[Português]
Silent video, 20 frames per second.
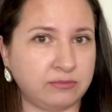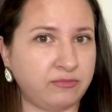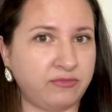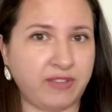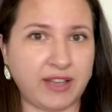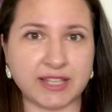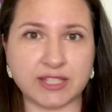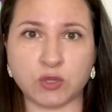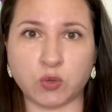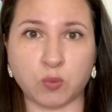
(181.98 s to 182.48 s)

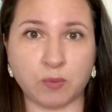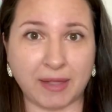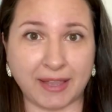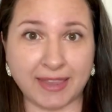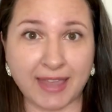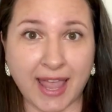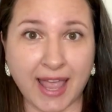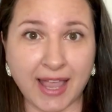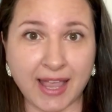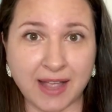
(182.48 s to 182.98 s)
Faz alguma
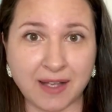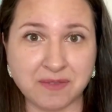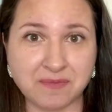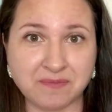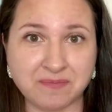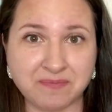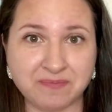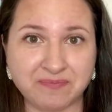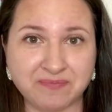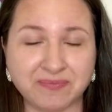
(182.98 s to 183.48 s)
ideia?
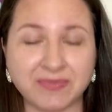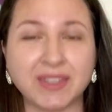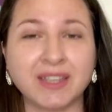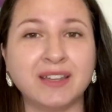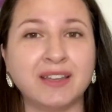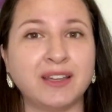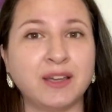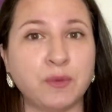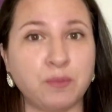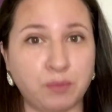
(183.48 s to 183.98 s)

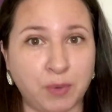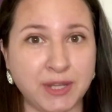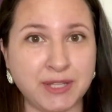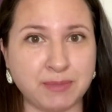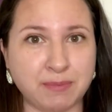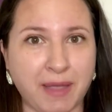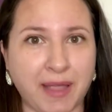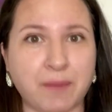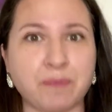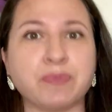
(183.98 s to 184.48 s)
Pois
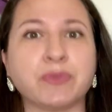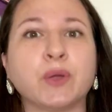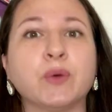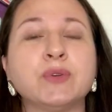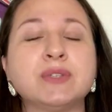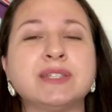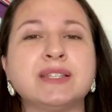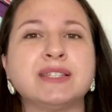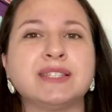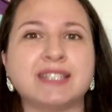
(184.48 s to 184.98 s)
bem, o
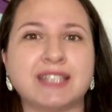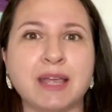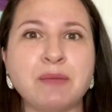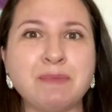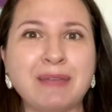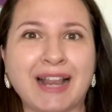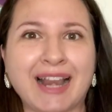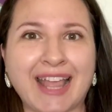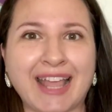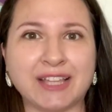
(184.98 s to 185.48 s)

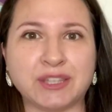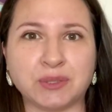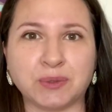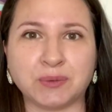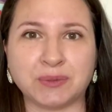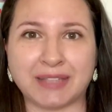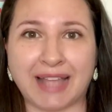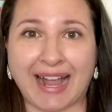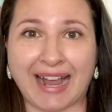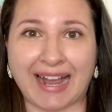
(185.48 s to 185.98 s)
sistema
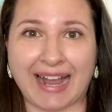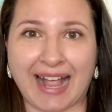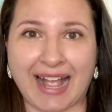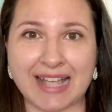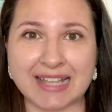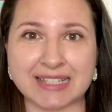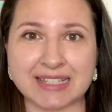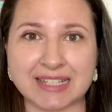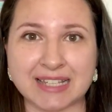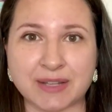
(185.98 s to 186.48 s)
elétrico da
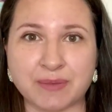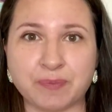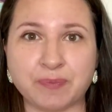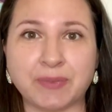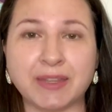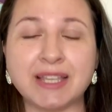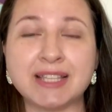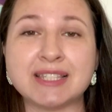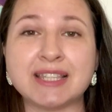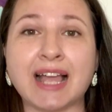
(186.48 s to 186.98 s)
casa
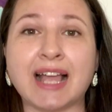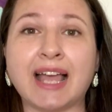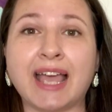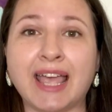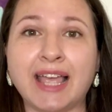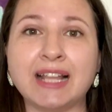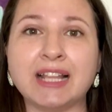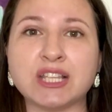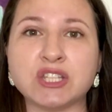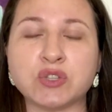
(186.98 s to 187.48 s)
está
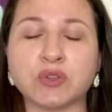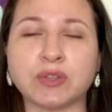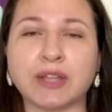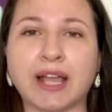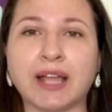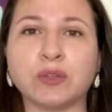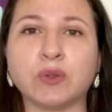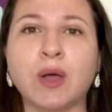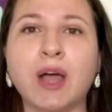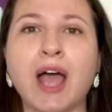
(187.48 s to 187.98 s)

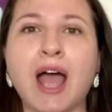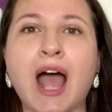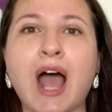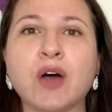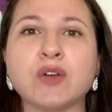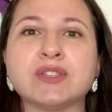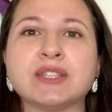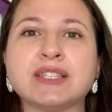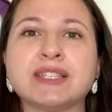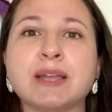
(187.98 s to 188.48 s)
relacionado
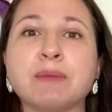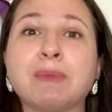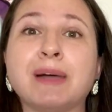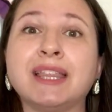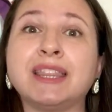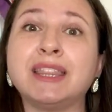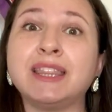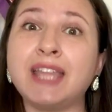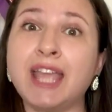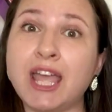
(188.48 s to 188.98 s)
ao sistema
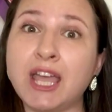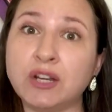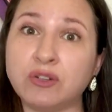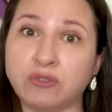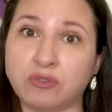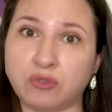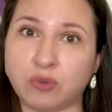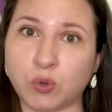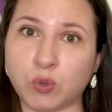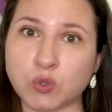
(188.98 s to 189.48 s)

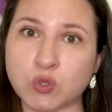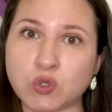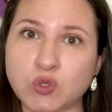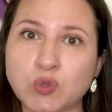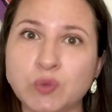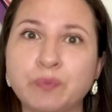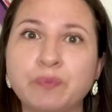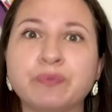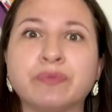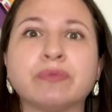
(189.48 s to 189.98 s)

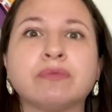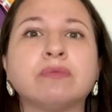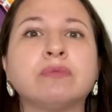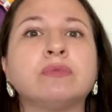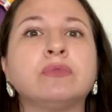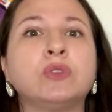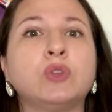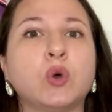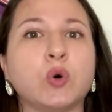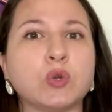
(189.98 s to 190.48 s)
nervoso
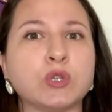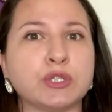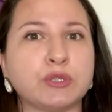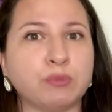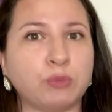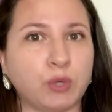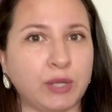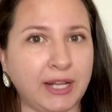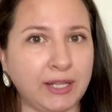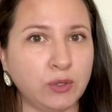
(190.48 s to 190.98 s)
dos
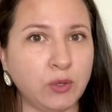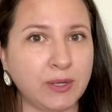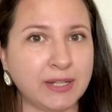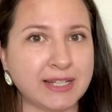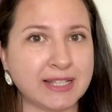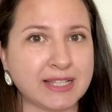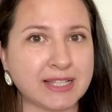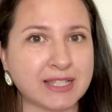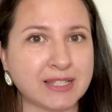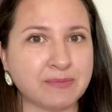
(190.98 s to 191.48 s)

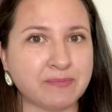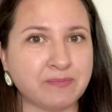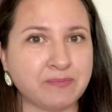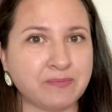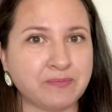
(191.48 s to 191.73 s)
moradores.